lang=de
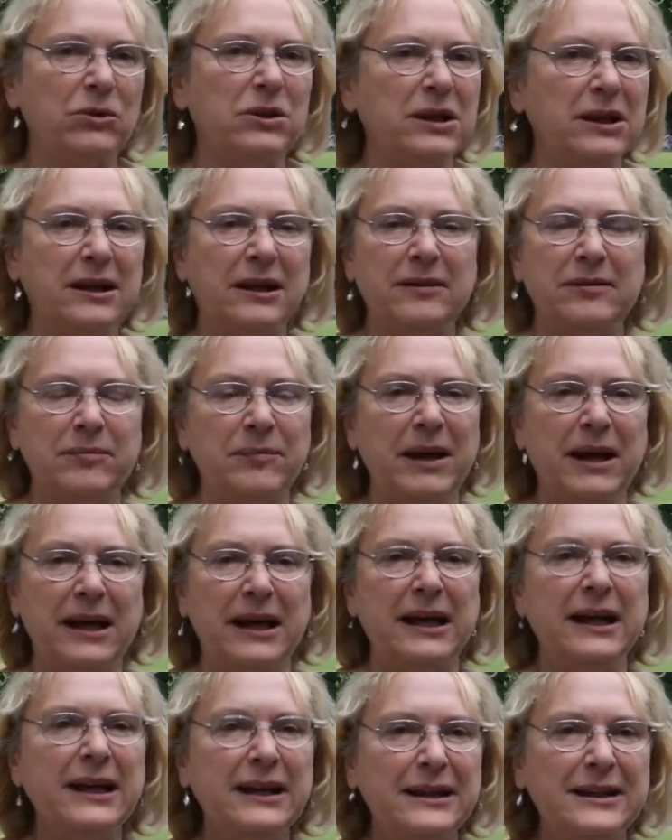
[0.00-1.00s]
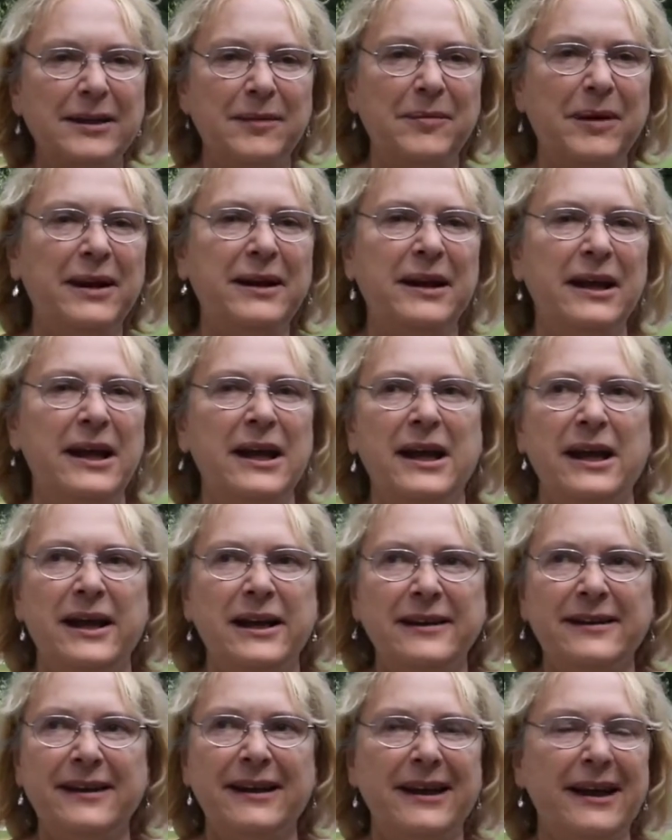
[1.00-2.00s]
ohne dass mir irgendjemand
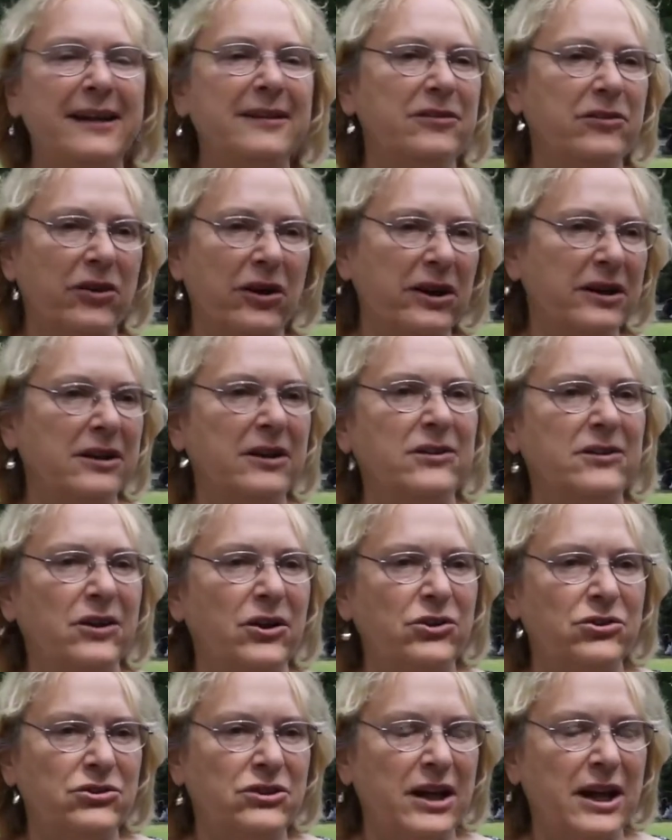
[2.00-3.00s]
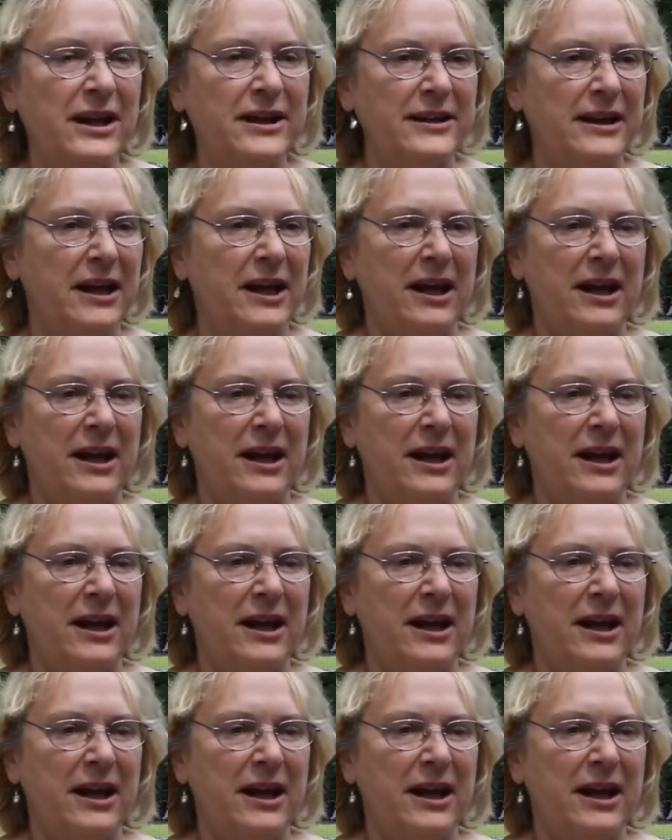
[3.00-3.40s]
hinterher ein Zeugnis ausstellt,